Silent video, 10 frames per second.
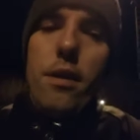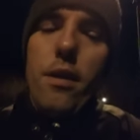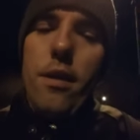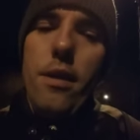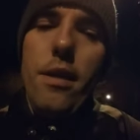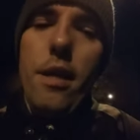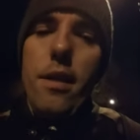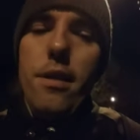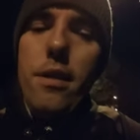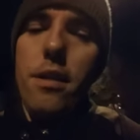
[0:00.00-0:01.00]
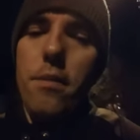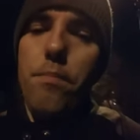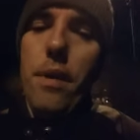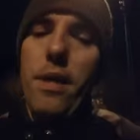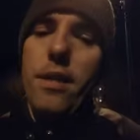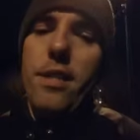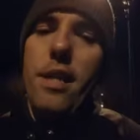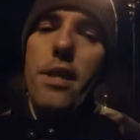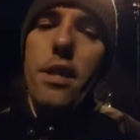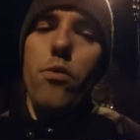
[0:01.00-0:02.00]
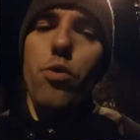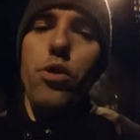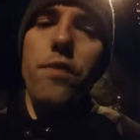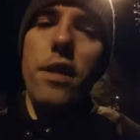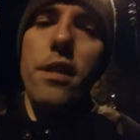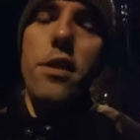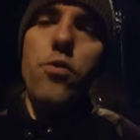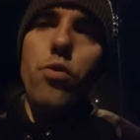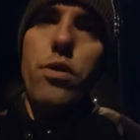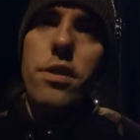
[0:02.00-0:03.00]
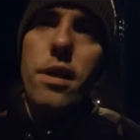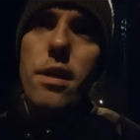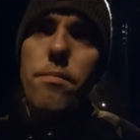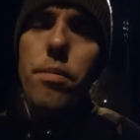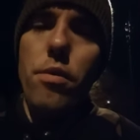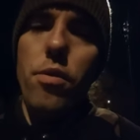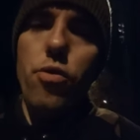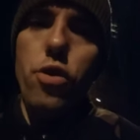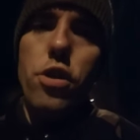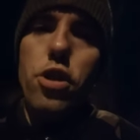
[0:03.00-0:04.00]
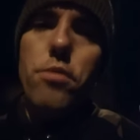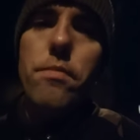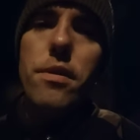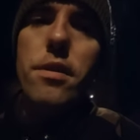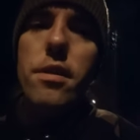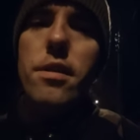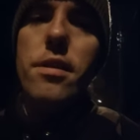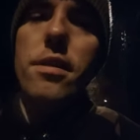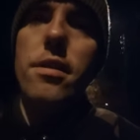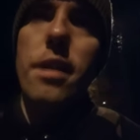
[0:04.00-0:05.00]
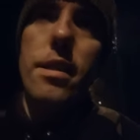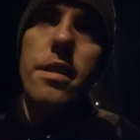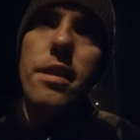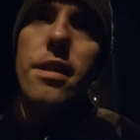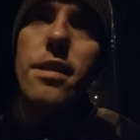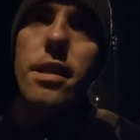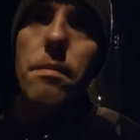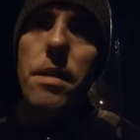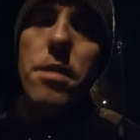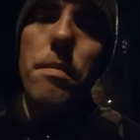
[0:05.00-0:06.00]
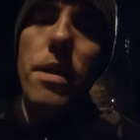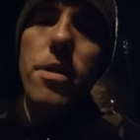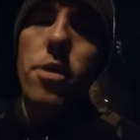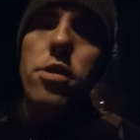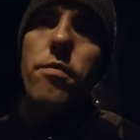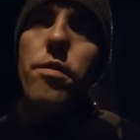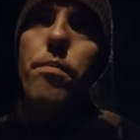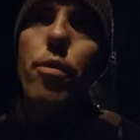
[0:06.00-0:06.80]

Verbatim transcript: E, ja i pan z kanału Świat Linuxa poruszyliśmy ten jeden temat Microsoft